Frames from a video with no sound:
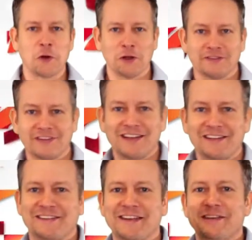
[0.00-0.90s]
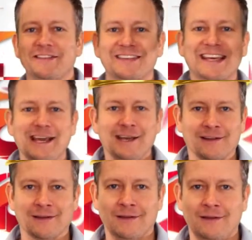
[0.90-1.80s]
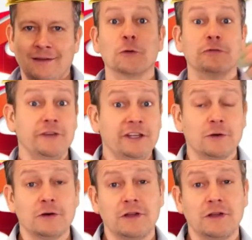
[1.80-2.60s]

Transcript: Content is King und Video